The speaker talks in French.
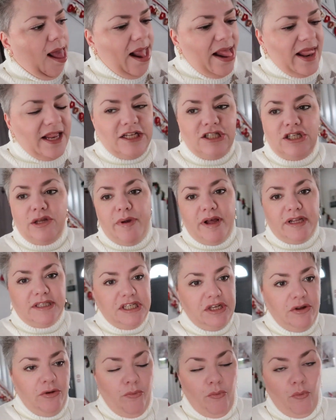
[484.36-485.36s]
Allez, c'est
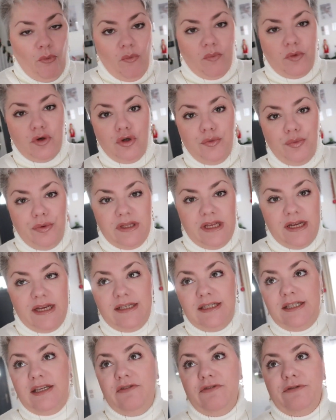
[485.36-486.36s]
parti. M'occupe plus des
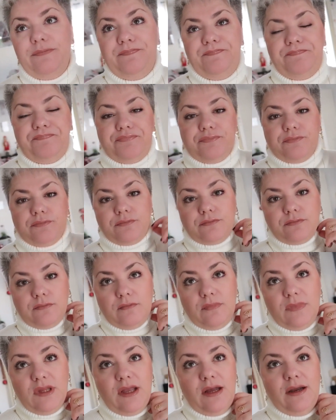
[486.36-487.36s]
lessives.
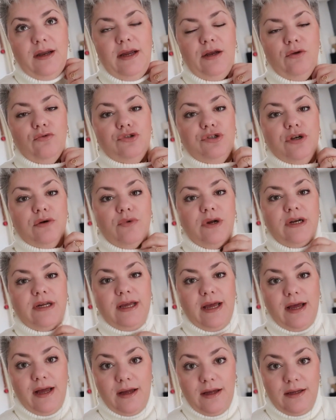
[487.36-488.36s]
Là, il est 11h moins
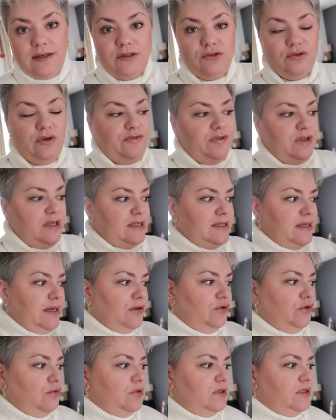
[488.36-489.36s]
le quart. Enzo a fini sa
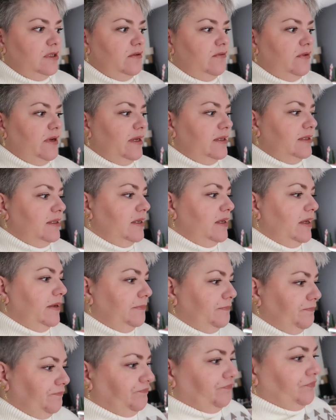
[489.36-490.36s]
lettre de motif. Là, ça y
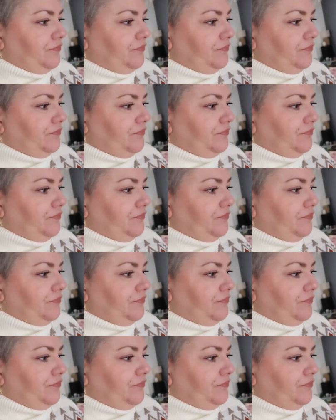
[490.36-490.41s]
est.